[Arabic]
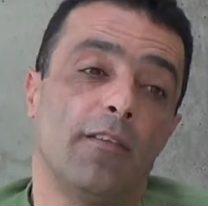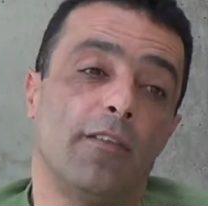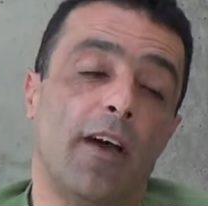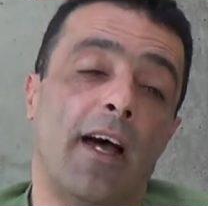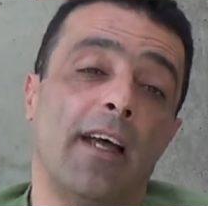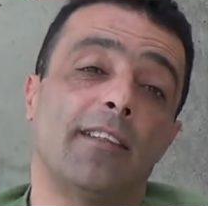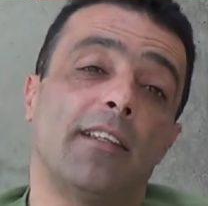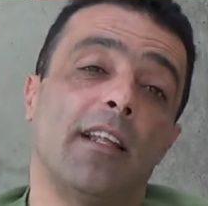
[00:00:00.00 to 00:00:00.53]

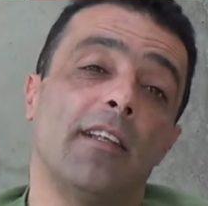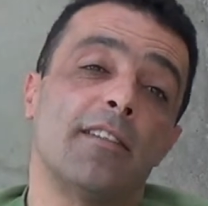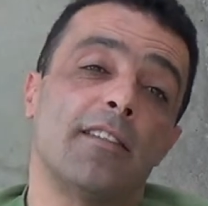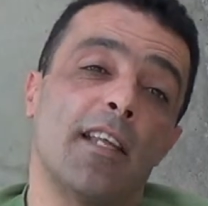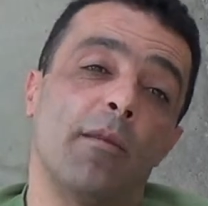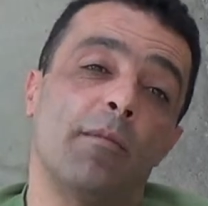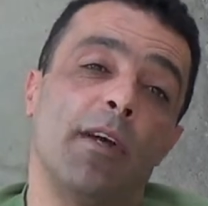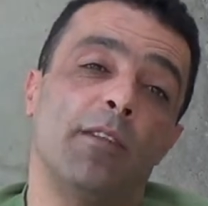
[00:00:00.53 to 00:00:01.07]
فحتى
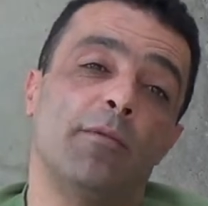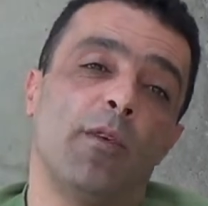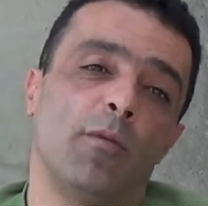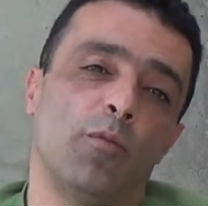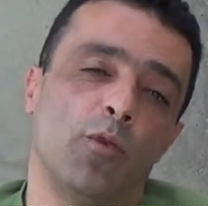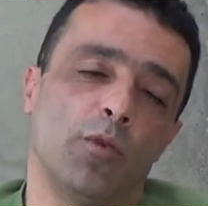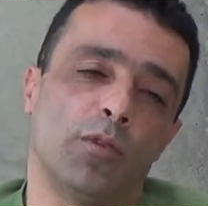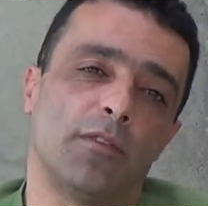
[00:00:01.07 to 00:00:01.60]
الانسان بعد ما
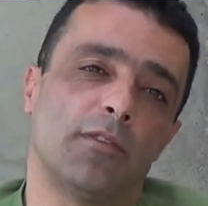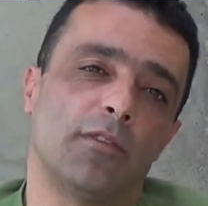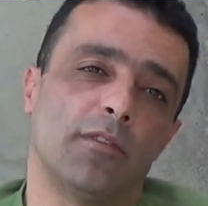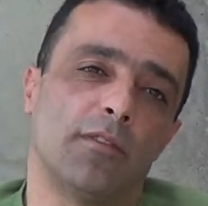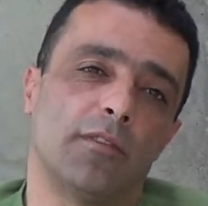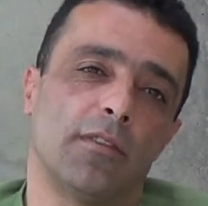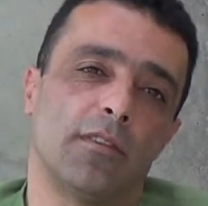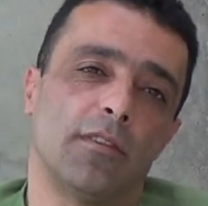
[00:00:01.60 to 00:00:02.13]
يموت
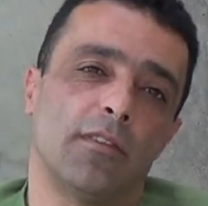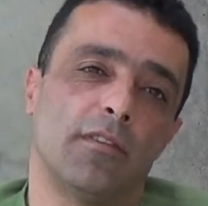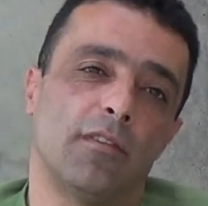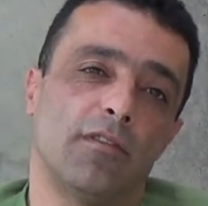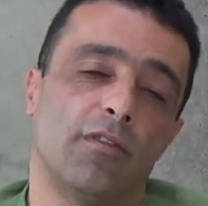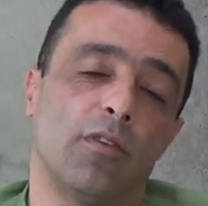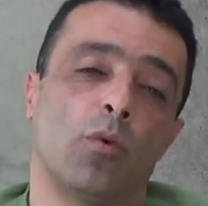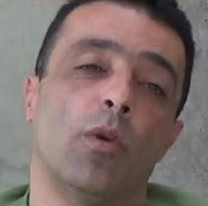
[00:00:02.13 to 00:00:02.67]

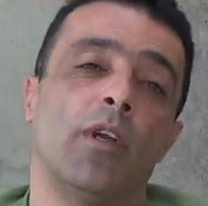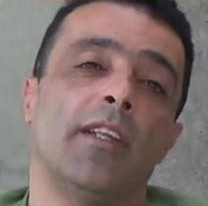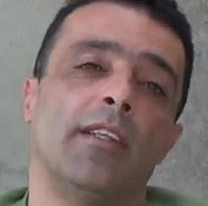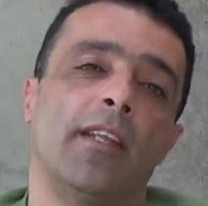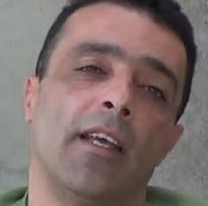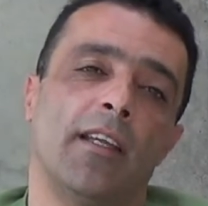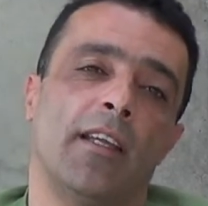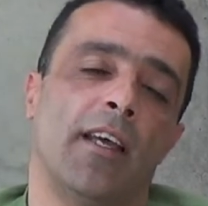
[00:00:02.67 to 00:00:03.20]
في كل
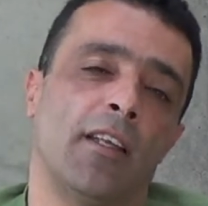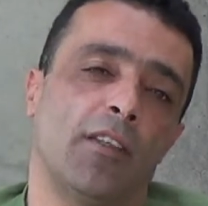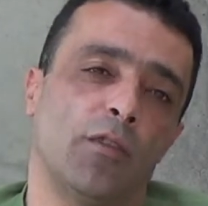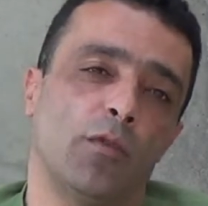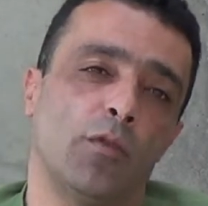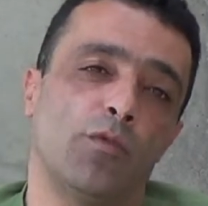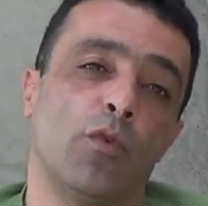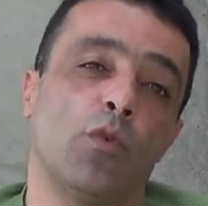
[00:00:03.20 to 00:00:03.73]
الديانات
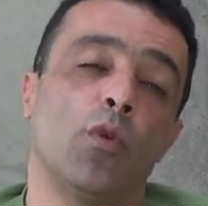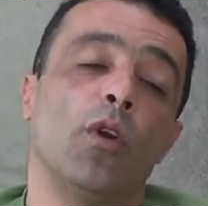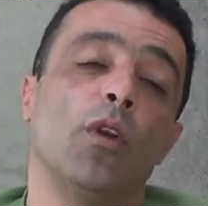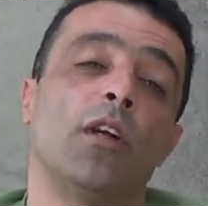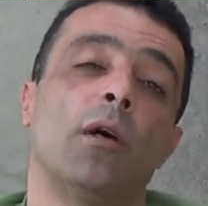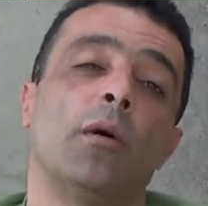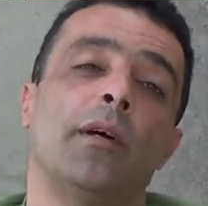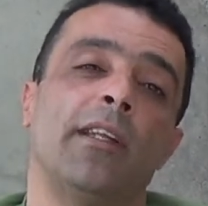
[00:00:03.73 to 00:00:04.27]
وفي كل
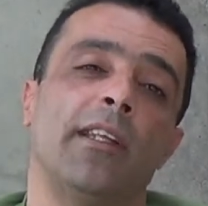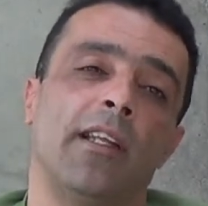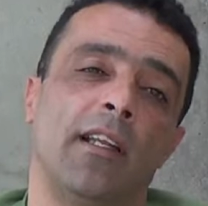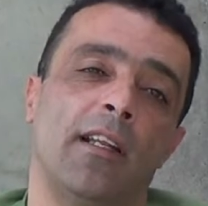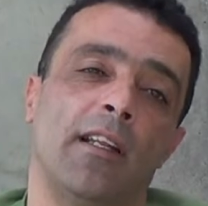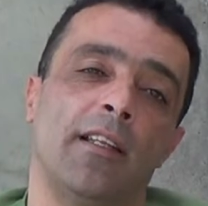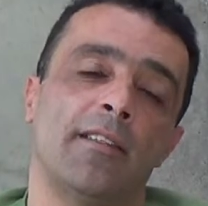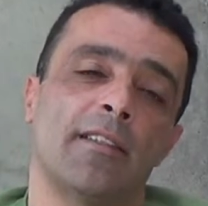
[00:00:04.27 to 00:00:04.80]
القوانين
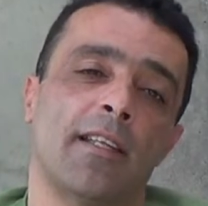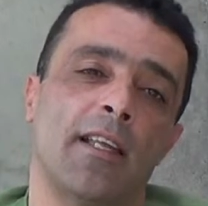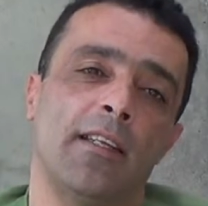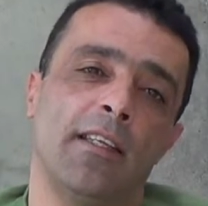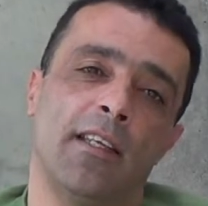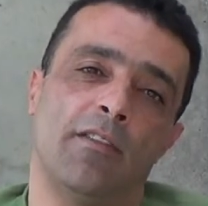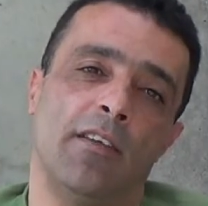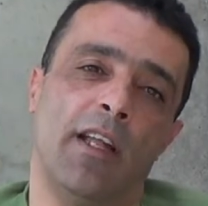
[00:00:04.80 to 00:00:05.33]

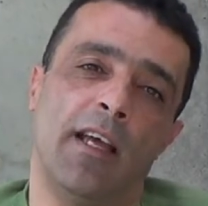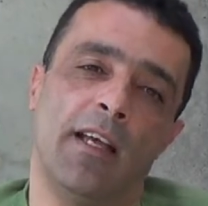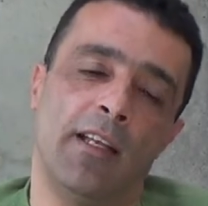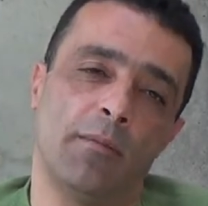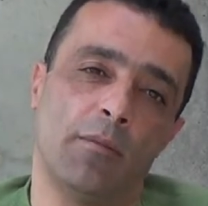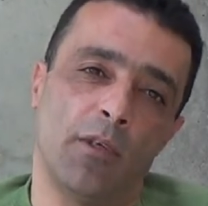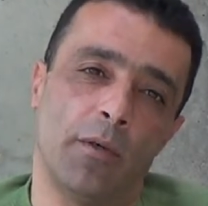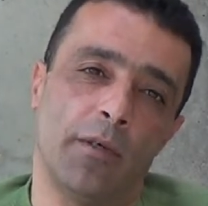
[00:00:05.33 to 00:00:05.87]
الانسانيه في
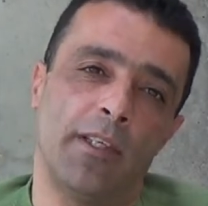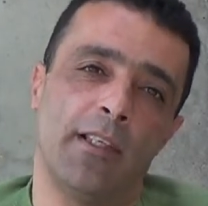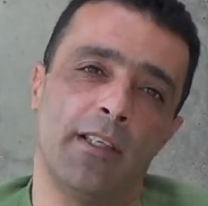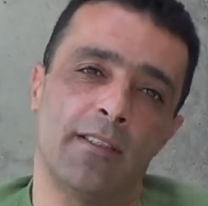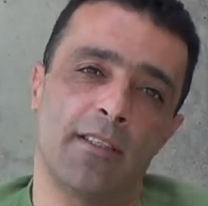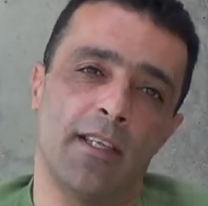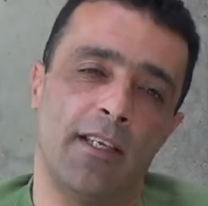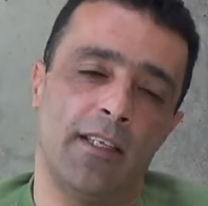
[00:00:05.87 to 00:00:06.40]
العالم القوانين
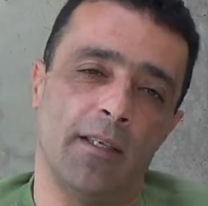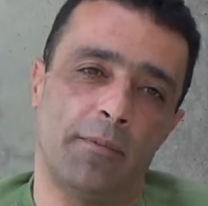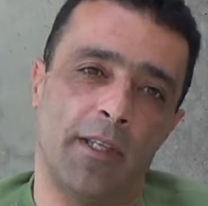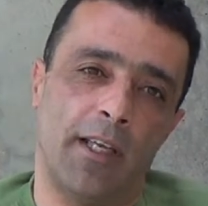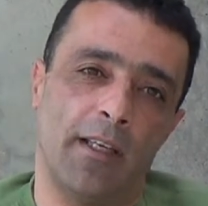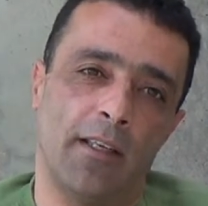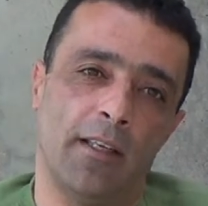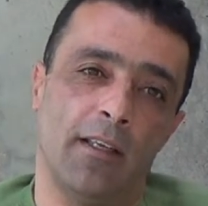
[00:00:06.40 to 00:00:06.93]
الانسانيه
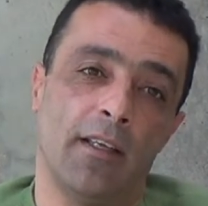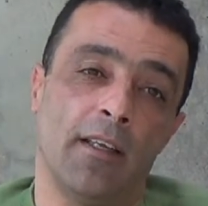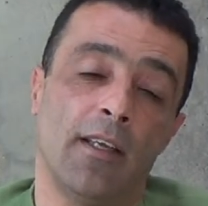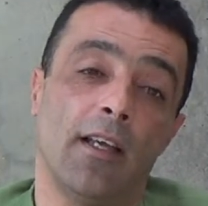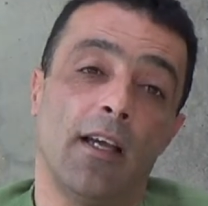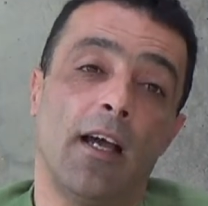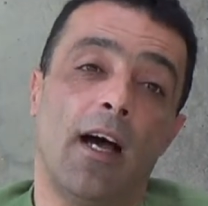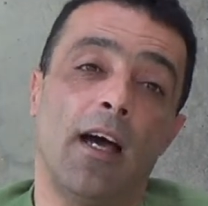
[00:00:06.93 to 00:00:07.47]
بتحكي
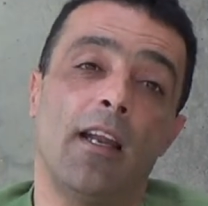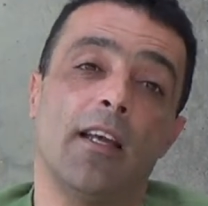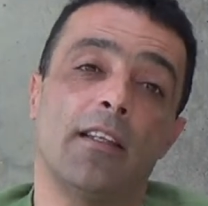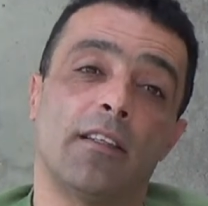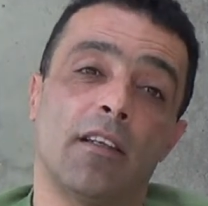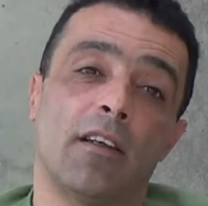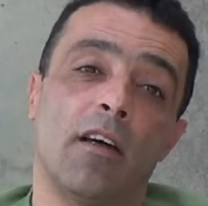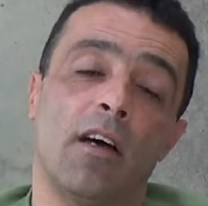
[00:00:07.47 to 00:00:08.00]
على
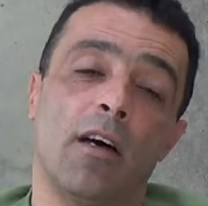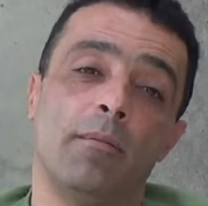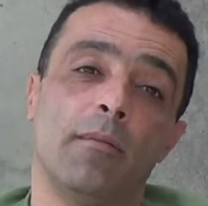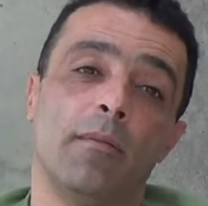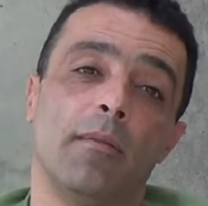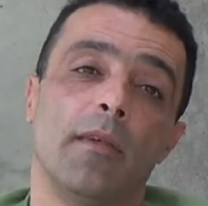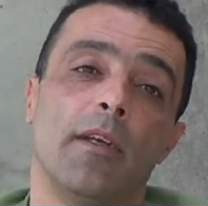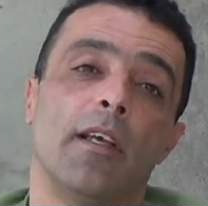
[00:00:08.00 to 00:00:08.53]
احترام
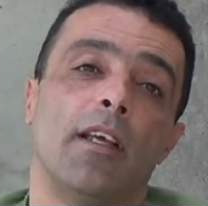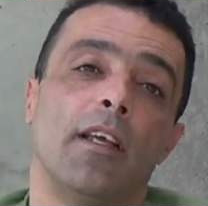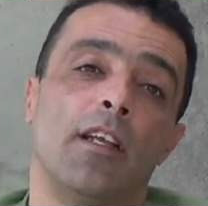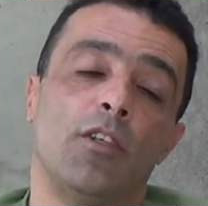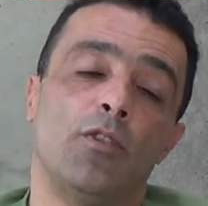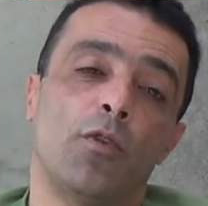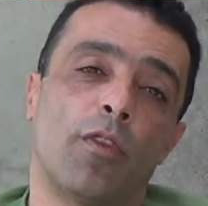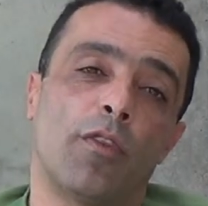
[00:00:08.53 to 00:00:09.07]

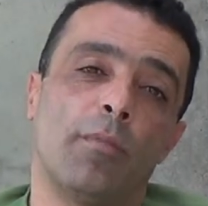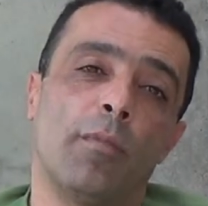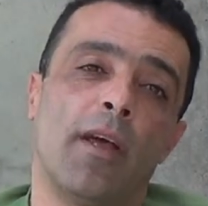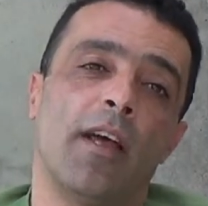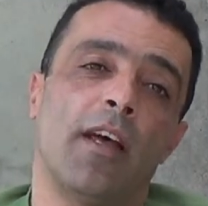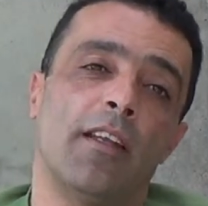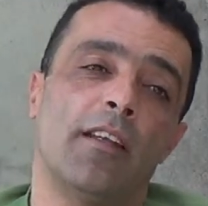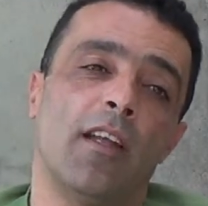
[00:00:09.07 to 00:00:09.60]

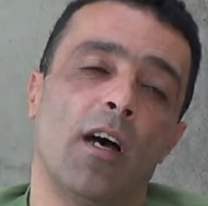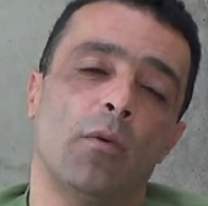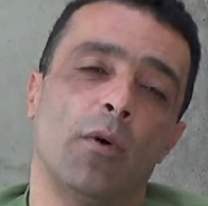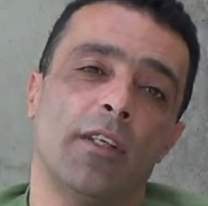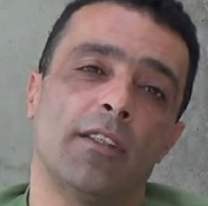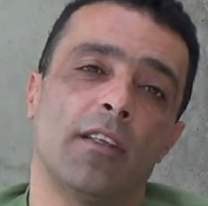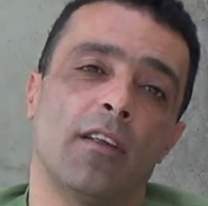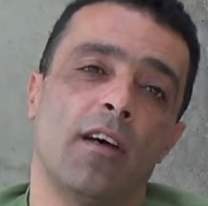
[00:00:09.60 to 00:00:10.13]
الجثمان او
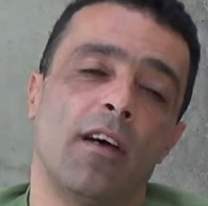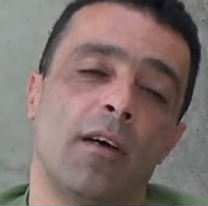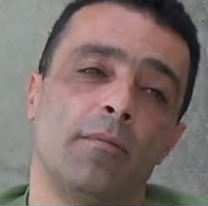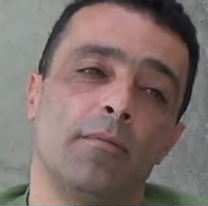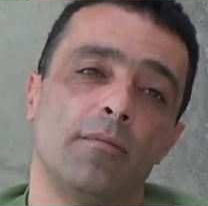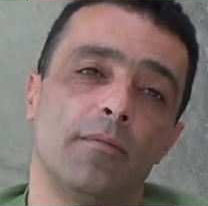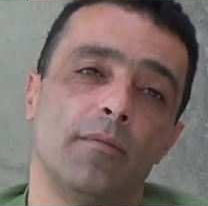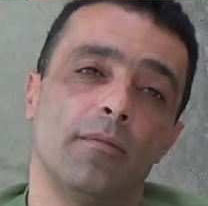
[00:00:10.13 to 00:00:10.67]

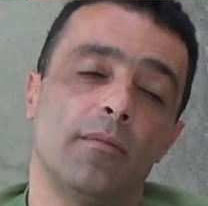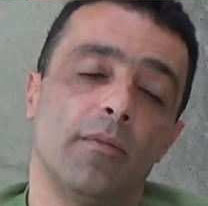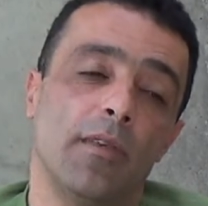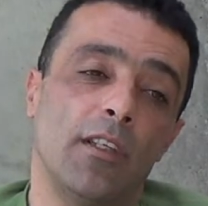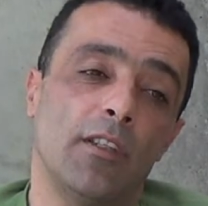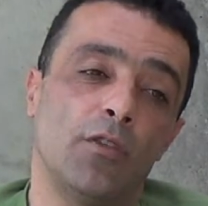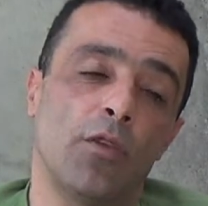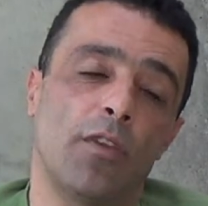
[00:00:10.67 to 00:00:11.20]
احترام
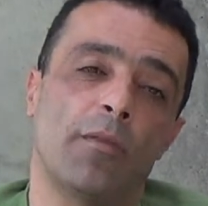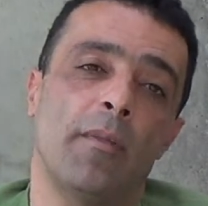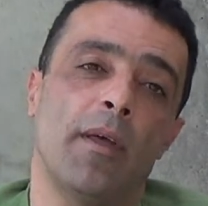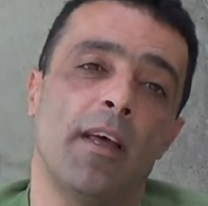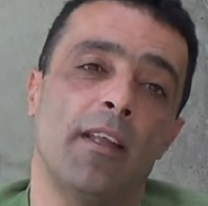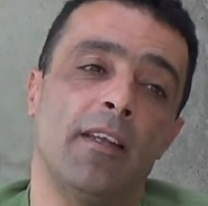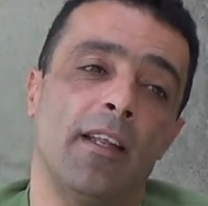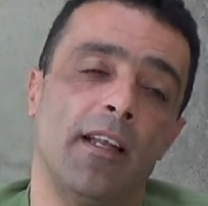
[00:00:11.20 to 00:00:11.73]

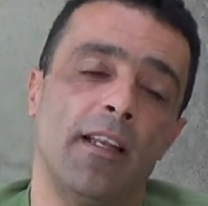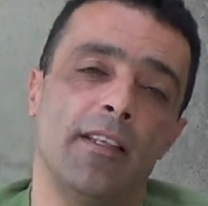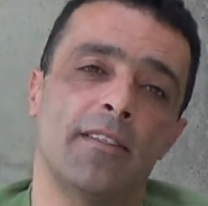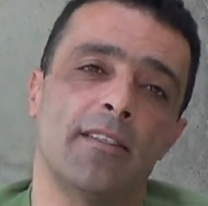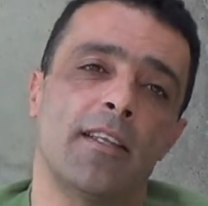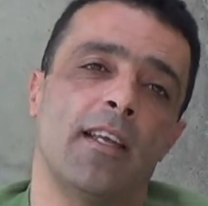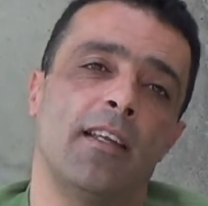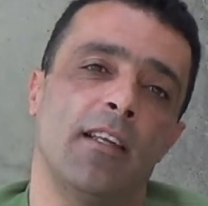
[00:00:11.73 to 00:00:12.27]
جثمان
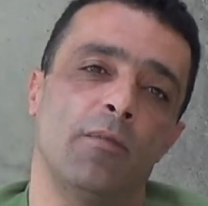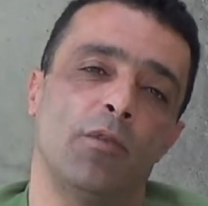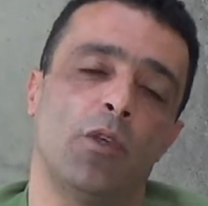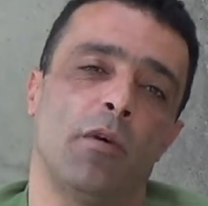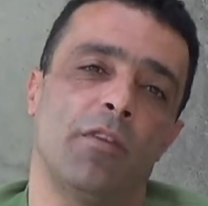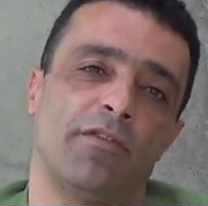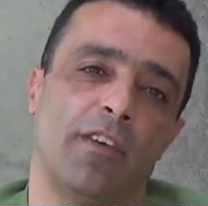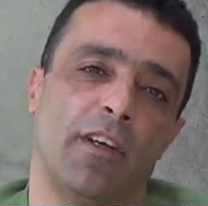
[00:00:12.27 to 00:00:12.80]
الانسان اللي
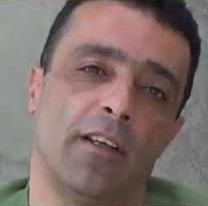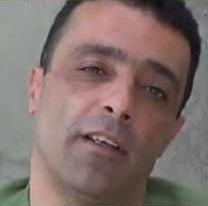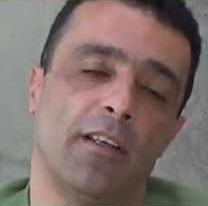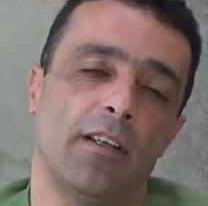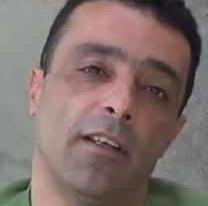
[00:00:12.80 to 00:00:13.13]
بتوفى